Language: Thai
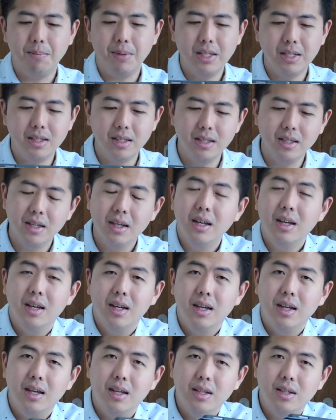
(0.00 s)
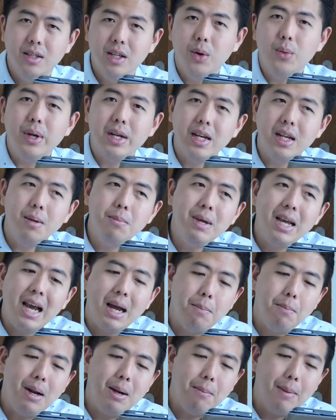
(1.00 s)
บ คือเซอร์วิสนี้มี
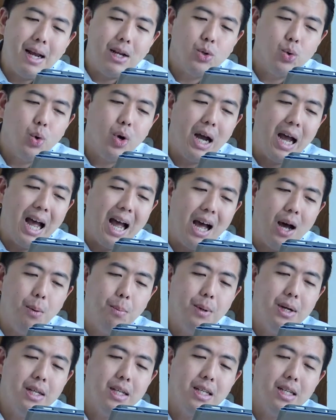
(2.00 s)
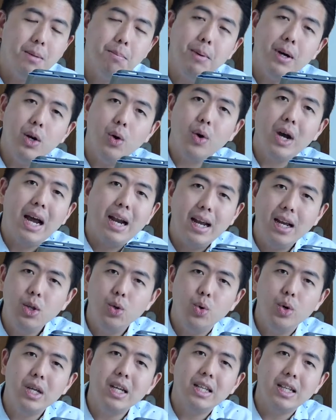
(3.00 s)
การเปลี่ยนแปลงชั่วคราว เพื่อที่จะเปิดโอกาสให้
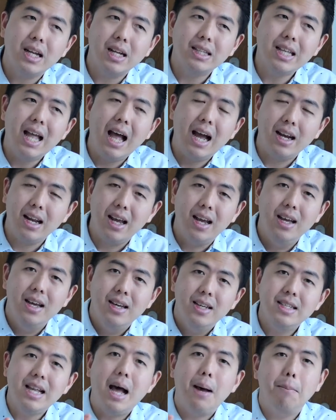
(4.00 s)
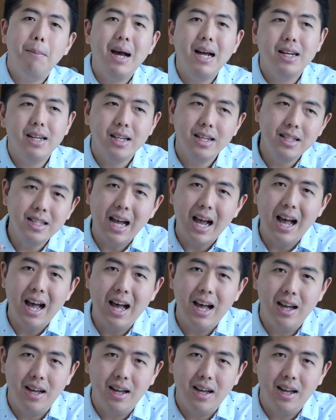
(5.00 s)
ธุรกิจต่างๆเนี่ยสามารถที่จะ